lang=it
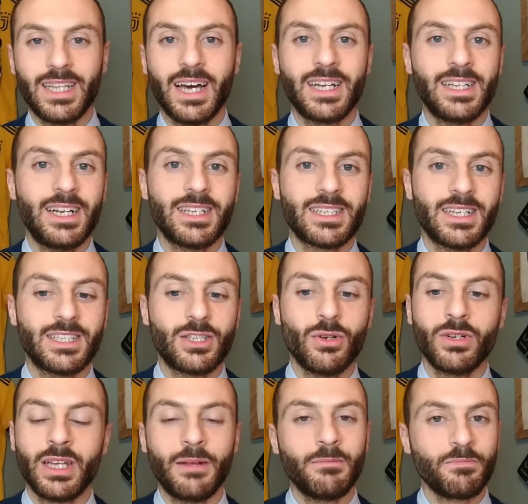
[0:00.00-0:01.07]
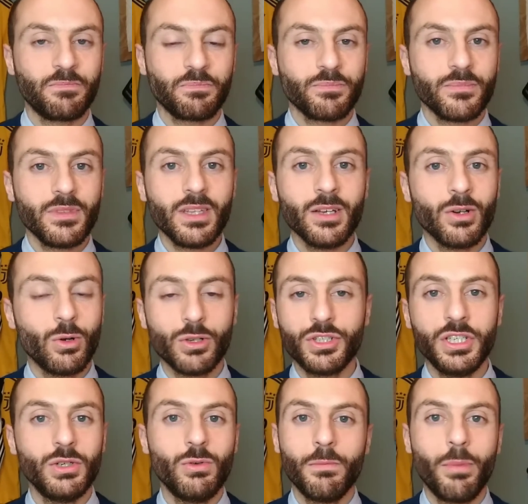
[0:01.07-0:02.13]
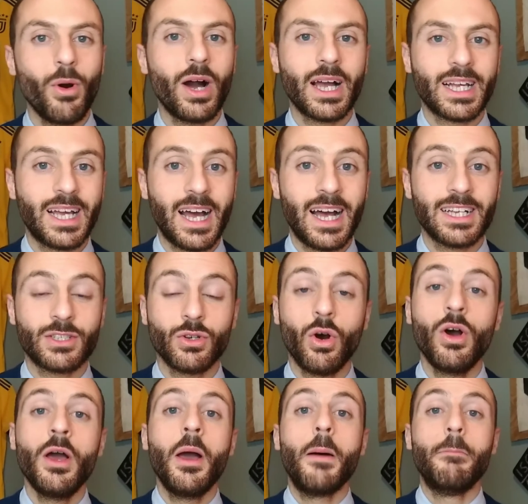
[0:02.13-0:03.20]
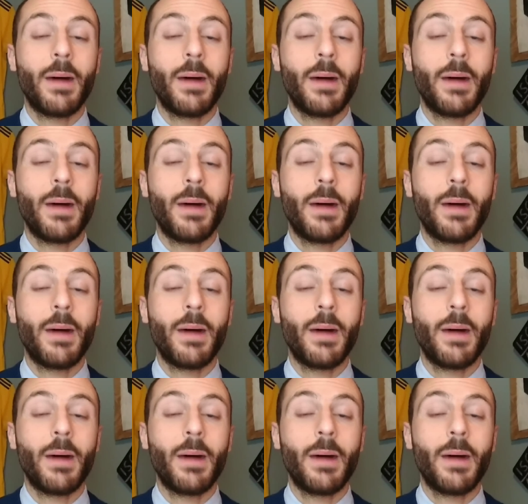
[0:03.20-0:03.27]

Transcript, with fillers: dare delle sanzioni così un po' a caso,